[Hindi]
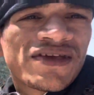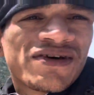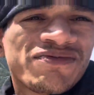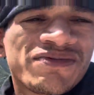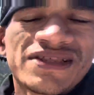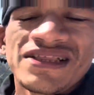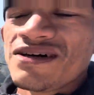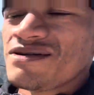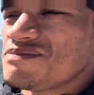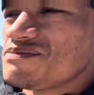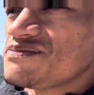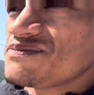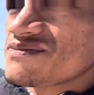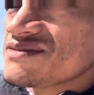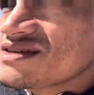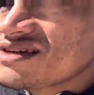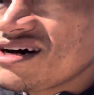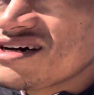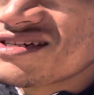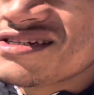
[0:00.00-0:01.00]
मतलब
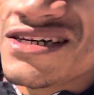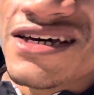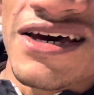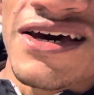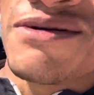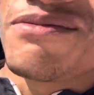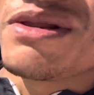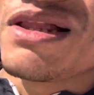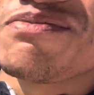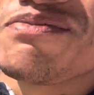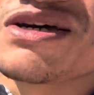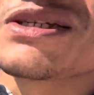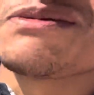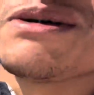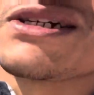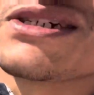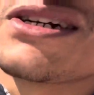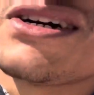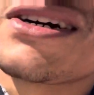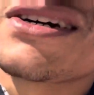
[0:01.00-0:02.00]
अच्छा है मतलब मिक्स
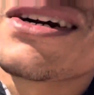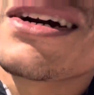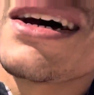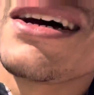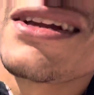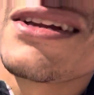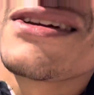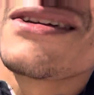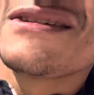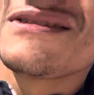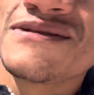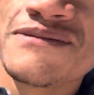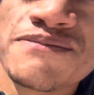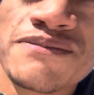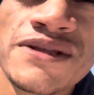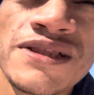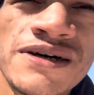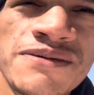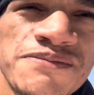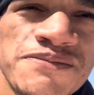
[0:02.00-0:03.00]
मार्शल आर्ट राइट
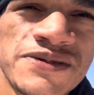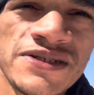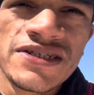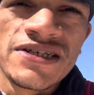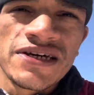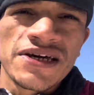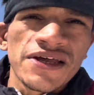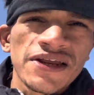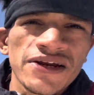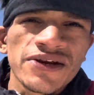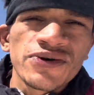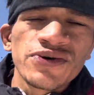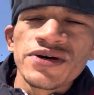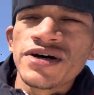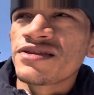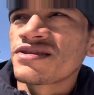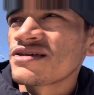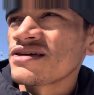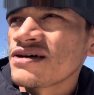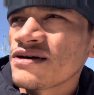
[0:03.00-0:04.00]
मतलब चीज़ें कनेक्ट हो
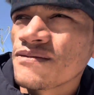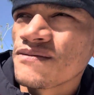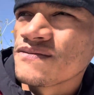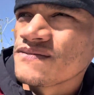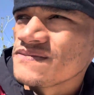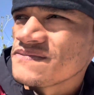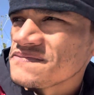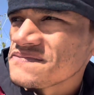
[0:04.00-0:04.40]
जाती है